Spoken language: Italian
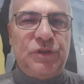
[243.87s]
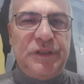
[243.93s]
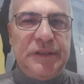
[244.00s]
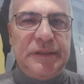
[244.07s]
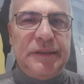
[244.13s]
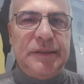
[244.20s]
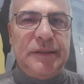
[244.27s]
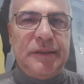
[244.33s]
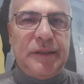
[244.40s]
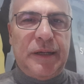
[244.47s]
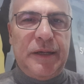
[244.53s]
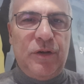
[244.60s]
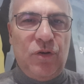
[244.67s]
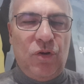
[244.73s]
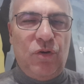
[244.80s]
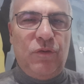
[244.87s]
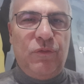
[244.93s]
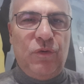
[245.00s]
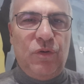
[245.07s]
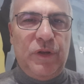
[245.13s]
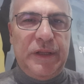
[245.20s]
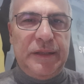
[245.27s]
di
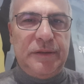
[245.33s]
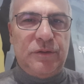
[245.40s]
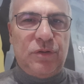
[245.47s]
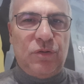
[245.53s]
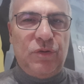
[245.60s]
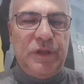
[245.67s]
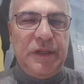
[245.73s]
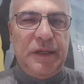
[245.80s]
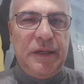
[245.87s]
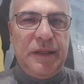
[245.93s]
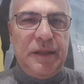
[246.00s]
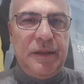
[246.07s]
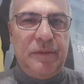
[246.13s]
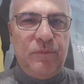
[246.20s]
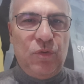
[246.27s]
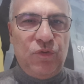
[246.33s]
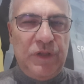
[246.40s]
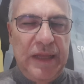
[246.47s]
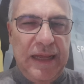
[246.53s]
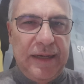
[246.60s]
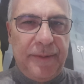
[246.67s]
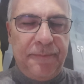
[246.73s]
rinnovo entro il
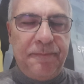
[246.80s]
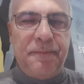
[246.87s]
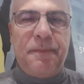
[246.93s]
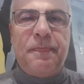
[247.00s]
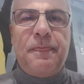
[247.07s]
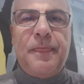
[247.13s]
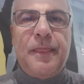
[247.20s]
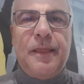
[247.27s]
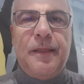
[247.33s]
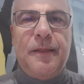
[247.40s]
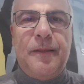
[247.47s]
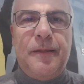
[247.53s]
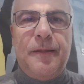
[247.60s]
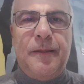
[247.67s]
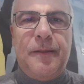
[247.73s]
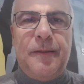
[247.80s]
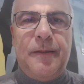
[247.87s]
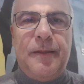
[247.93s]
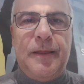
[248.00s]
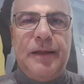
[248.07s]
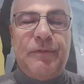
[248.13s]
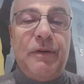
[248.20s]
mondiale,
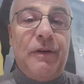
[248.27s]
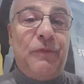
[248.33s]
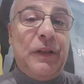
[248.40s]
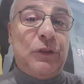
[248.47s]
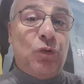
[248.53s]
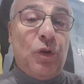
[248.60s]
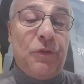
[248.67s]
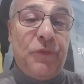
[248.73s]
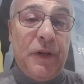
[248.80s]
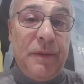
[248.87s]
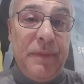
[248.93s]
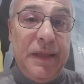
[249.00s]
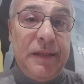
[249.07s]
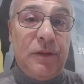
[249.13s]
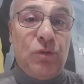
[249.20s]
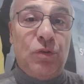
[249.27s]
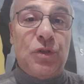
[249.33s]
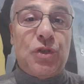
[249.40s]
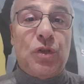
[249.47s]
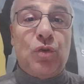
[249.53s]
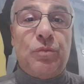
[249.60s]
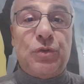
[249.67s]
aveva fatto riferimento
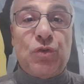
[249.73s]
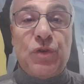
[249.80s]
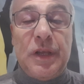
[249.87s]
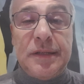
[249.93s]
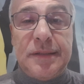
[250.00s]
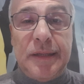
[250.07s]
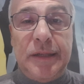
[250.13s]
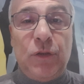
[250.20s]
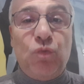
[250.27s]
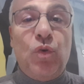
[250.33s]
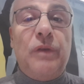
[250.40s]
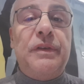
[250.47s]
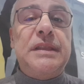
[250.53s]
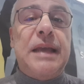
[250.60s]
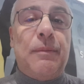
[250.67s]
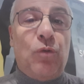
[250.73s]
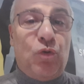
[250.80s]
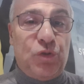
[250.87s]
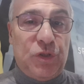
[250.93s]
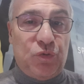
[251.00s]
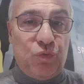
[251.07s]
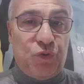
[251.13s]
dicendo bisogna essere in due, vediamo
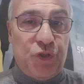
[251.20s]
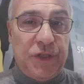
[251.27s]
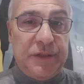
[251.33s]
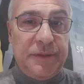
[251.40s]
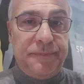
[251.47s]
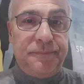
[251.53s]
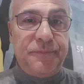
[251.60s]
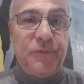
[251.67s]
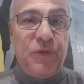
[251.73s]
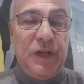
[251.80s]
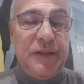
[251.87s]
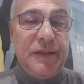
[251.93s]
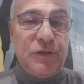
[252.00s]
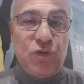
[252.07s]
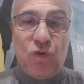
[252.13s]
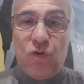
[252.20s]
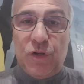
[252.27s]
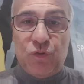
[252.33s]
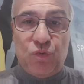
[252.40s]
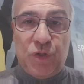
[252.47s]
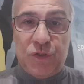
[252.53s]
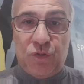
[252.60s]
cosa succede. Fino adesso non è
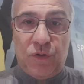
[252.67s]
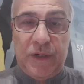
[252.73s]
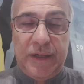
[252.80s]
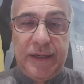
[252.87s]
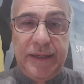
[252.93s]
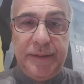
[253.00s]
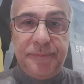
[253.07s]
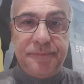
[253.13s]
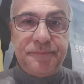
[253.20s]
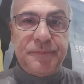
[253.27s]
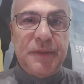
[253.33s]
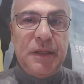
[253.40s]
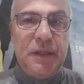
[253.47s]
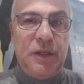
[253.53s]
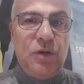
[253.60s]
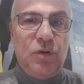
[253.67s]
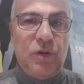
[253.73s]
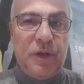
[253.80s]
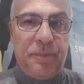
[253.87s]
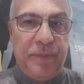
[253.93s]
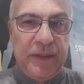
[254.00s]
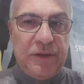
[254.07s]
successo granché. Io
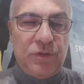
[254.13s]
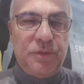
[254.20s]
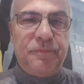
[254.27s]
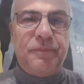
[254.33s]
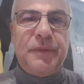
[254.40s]
ripeto,